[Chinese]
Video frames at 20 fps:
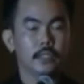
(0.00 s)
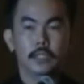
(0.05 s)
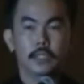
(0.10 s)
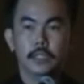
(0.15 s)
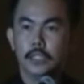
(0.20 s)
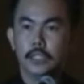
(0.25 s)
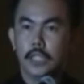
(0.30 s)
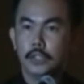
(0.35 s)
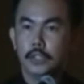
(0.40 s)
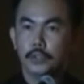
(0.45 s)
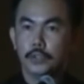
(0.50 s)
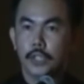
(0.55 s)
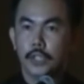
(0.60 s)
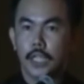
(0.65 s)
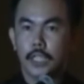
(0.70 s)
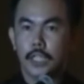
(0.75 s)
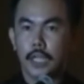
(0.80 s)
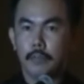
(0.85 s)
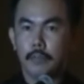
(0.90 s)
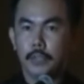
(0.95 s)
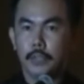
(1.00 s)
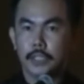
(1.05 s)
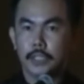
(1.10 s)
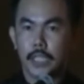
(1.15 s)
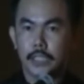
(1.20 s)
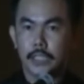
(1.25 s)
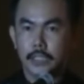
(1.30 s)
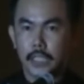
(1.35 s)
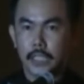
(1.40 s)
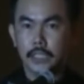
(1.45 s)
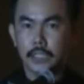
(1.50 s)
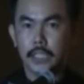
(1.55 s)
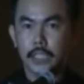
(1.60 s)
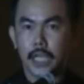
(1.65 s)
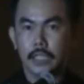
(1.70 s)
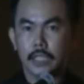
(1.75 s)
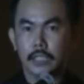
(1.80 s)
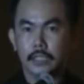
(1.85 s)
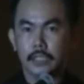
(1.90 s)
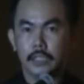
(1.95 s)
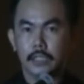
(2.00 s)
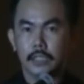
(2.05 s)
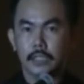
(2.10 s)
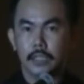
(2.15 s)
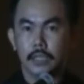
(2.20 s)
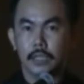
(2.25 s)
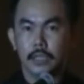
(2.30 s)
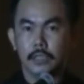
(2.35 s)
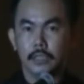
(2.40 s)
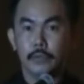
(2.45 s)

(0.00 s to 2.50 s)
今天虽然她没有在现场啊，